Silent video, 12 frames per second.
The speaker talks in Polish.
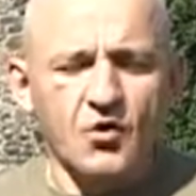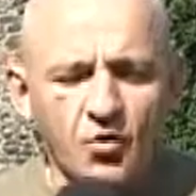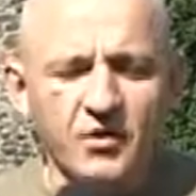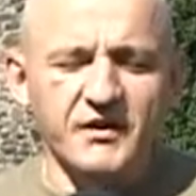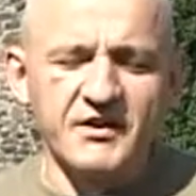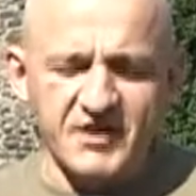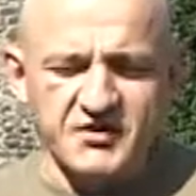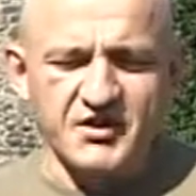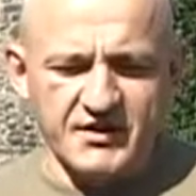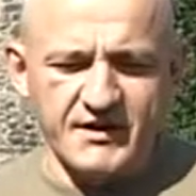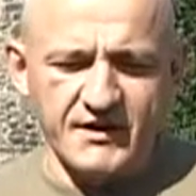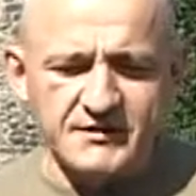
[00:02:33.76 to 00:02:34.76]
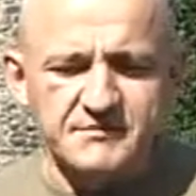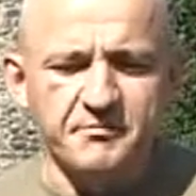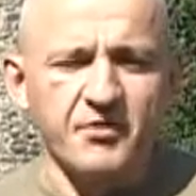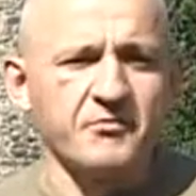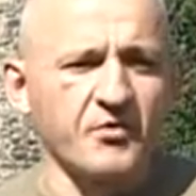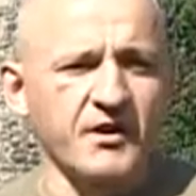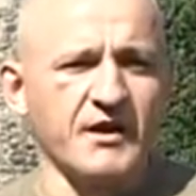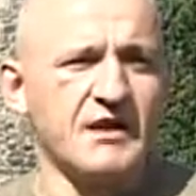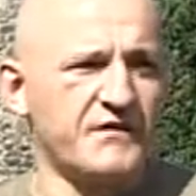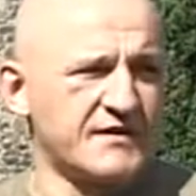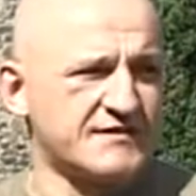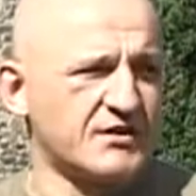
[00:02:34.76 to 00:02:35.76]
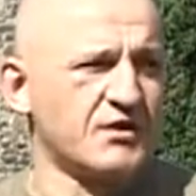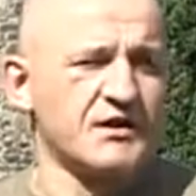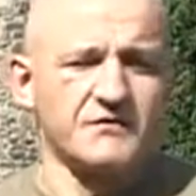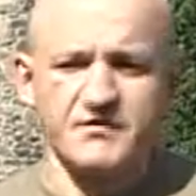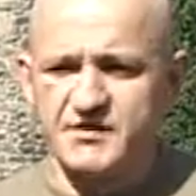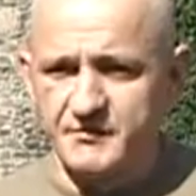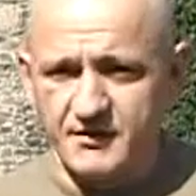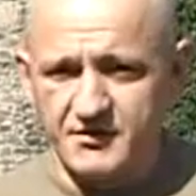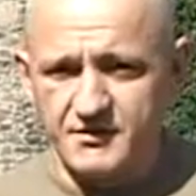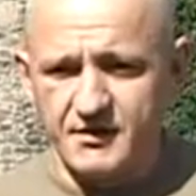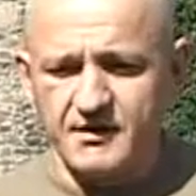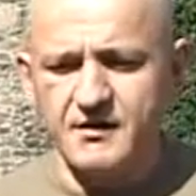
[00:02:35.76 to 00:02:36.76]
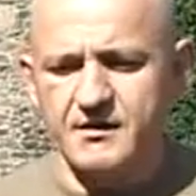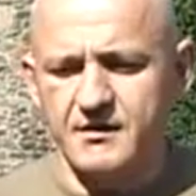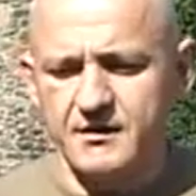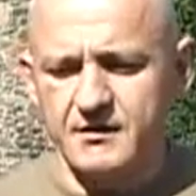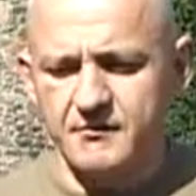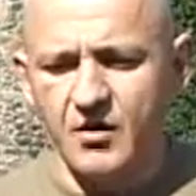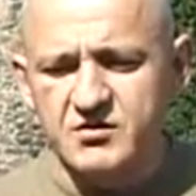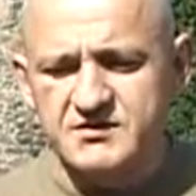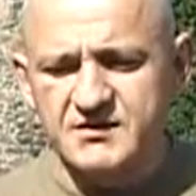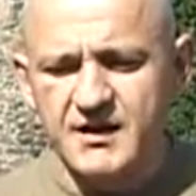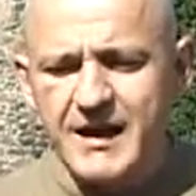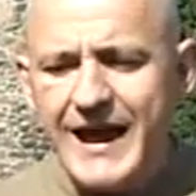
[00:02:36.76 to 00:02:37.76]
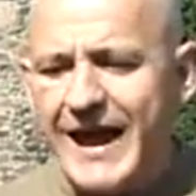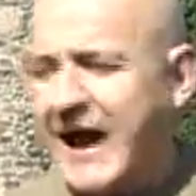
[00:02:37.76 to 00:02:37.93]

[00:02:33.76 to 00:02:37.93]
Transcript: górny dziedziniec, po mojej lewej stronie widzimy yy, most,